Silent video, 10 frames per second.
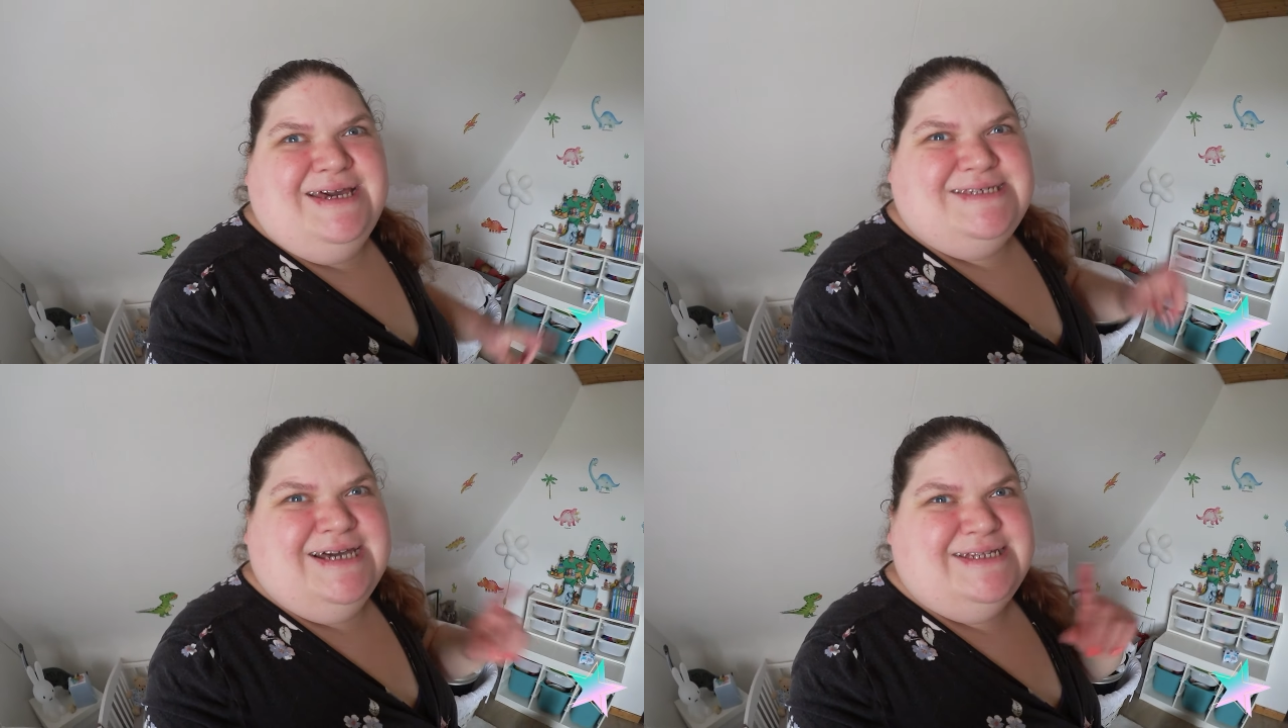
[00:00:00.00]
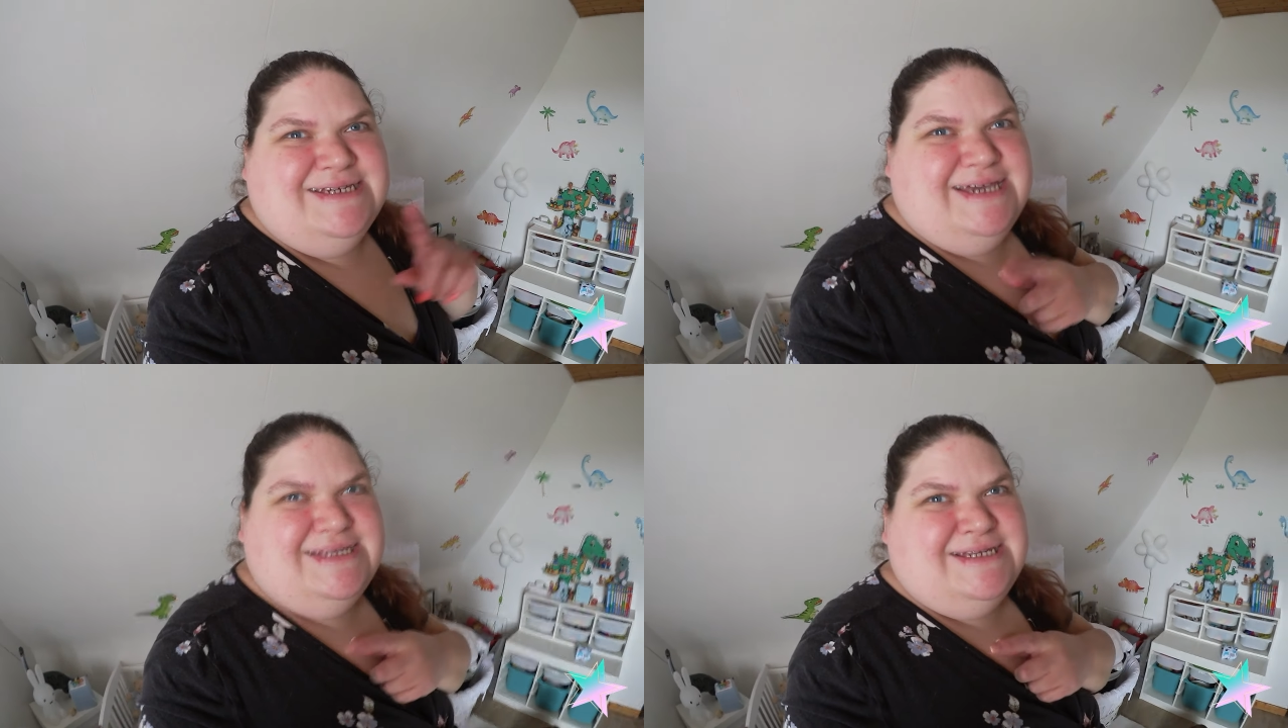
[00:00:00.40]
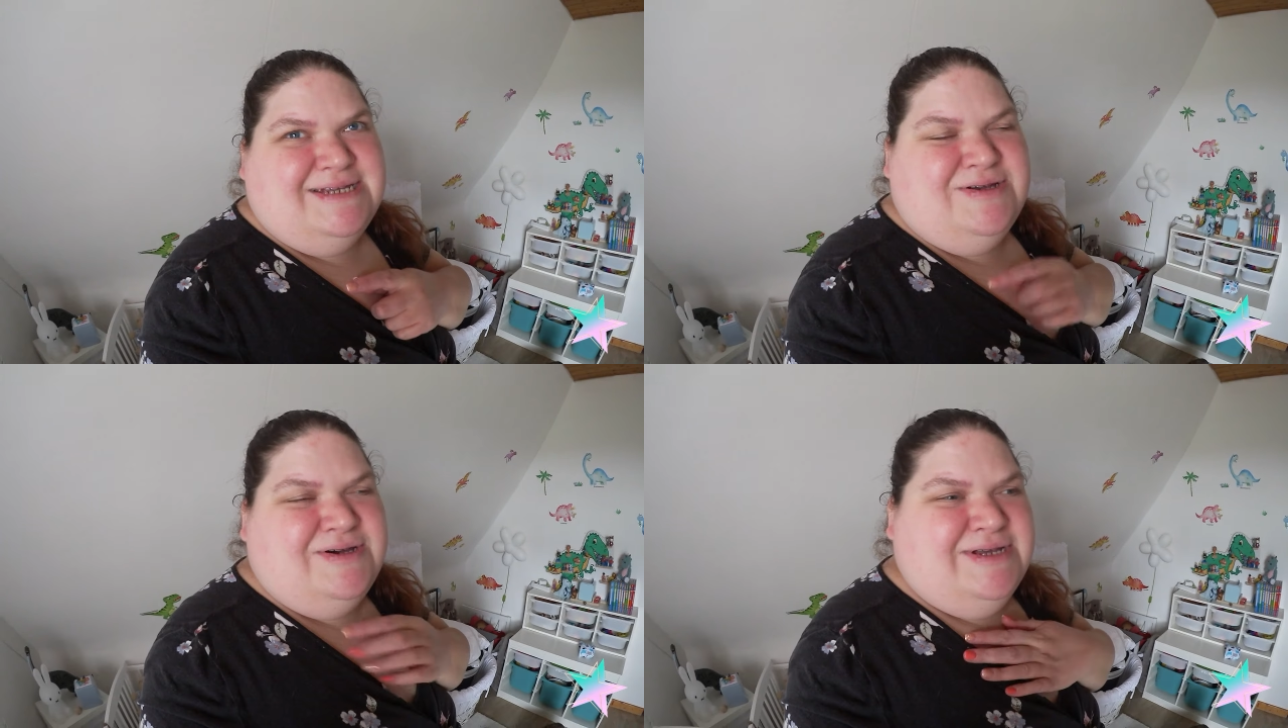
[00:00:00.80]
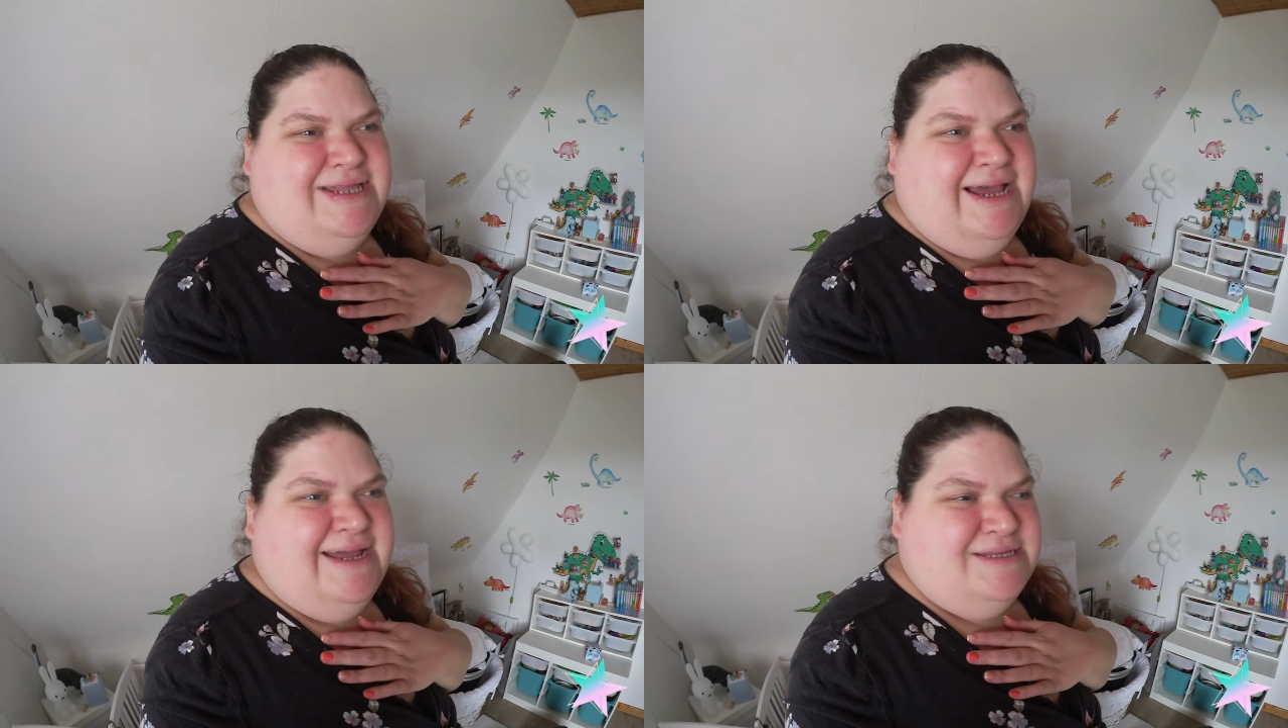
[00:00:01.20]
Ich hatte gestern noch ein
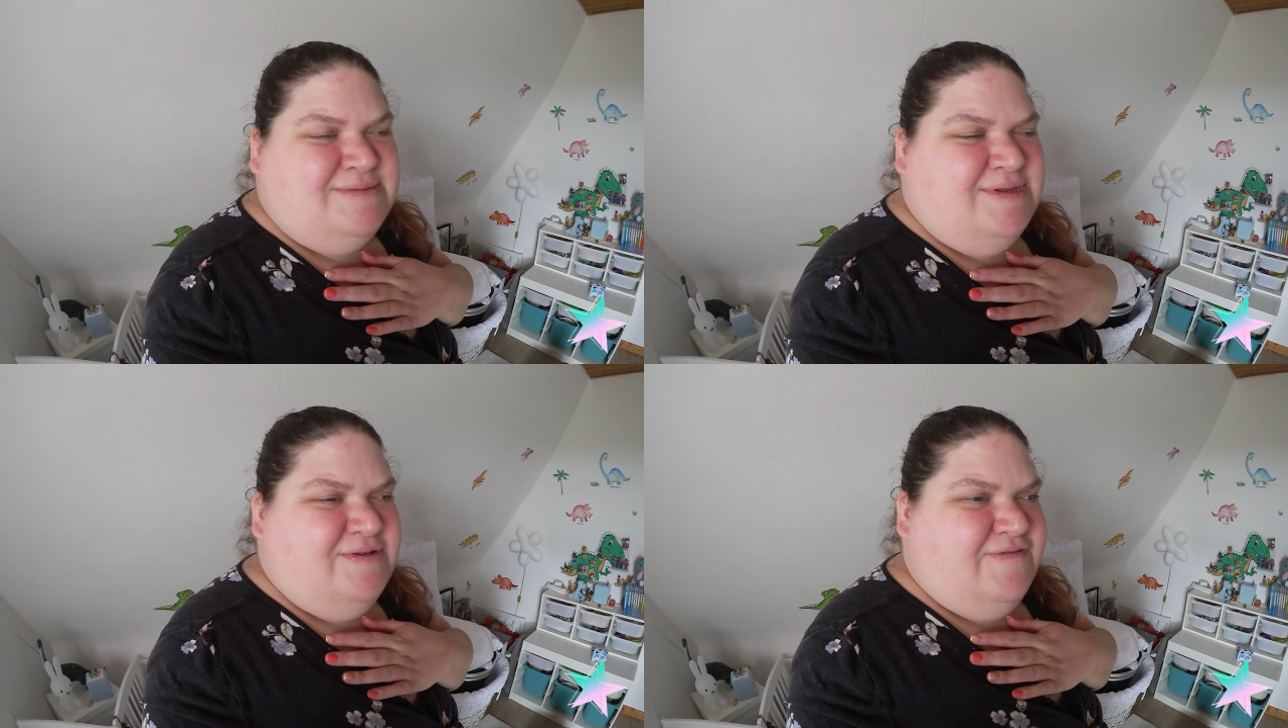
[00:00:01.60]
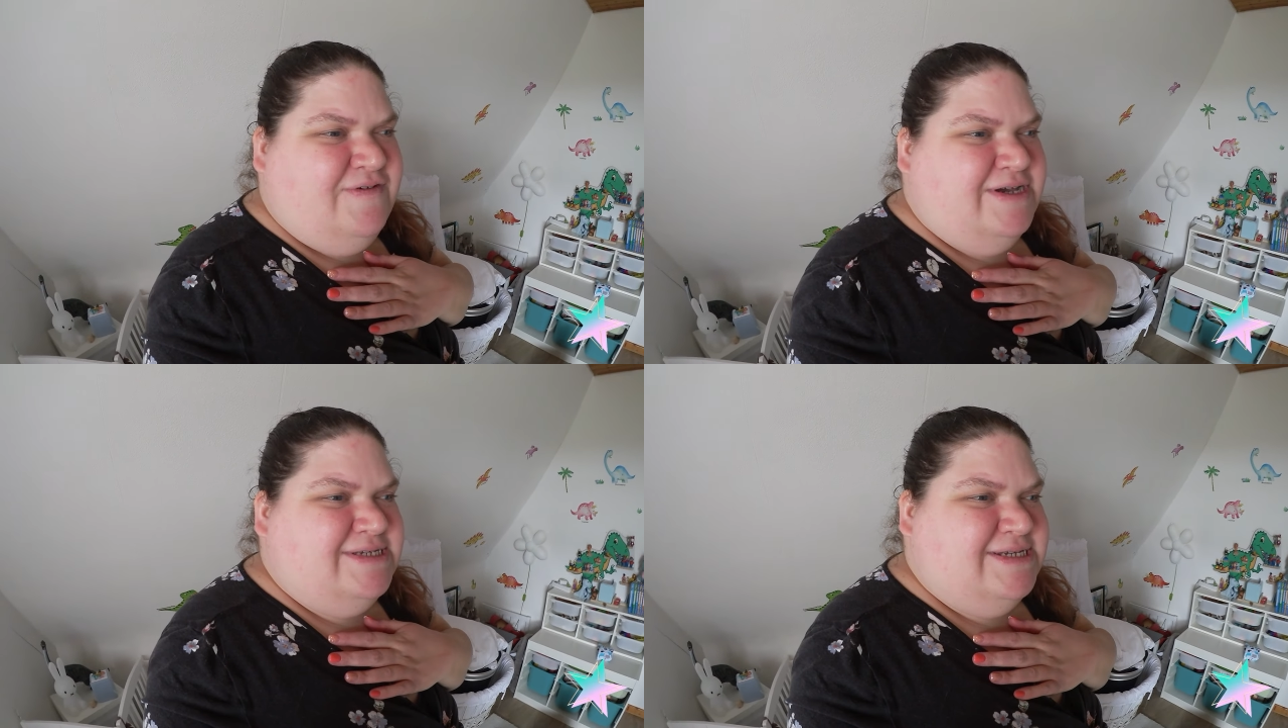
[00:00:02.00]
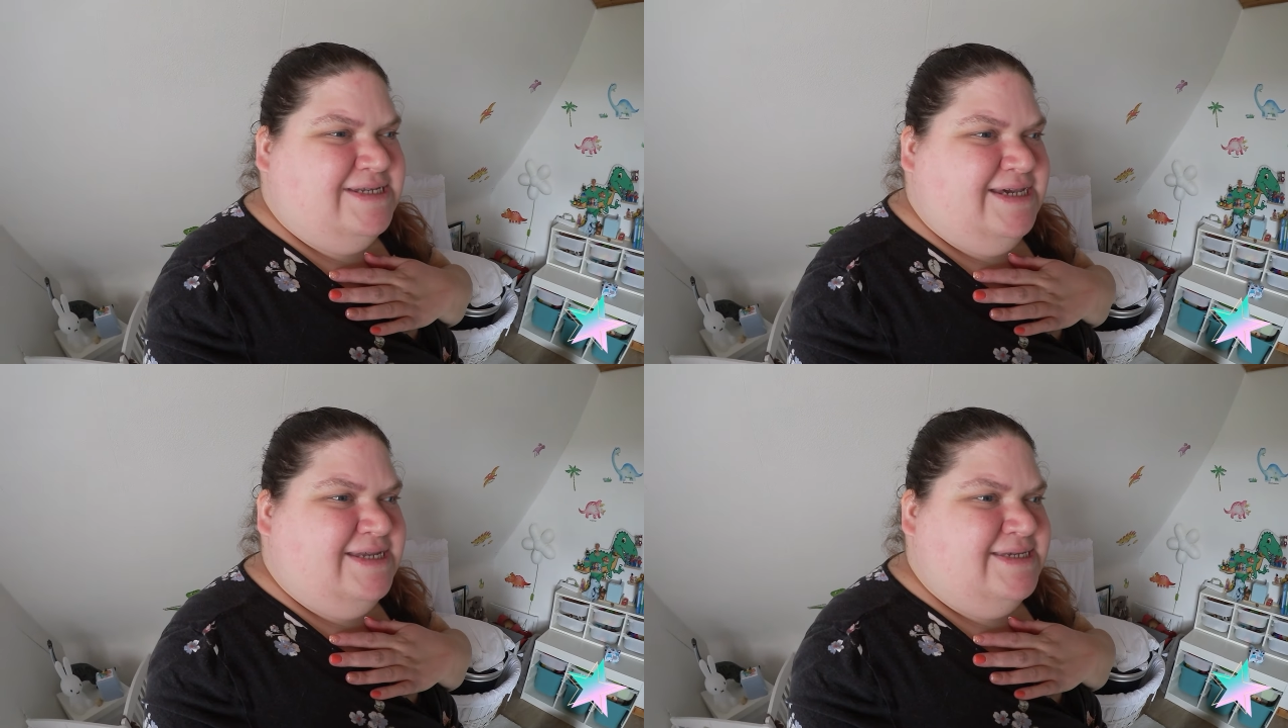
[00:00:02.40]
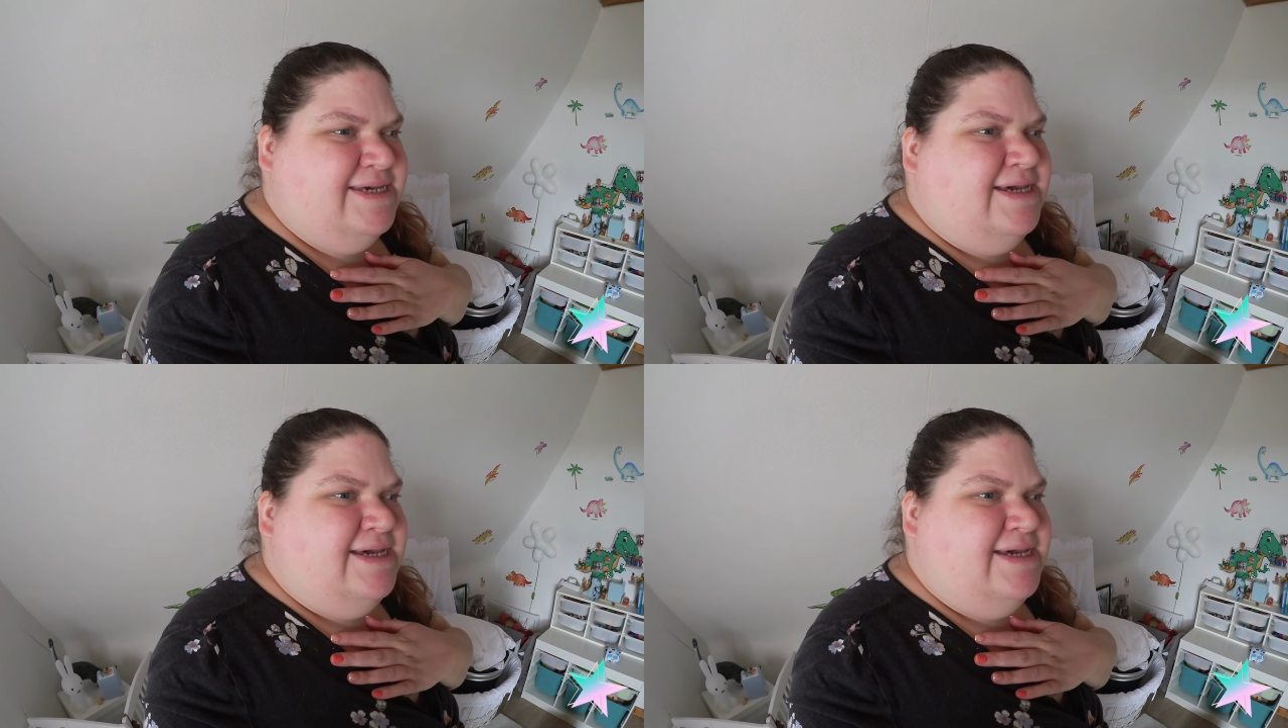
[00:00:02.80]
kleines Video für euch gedreht,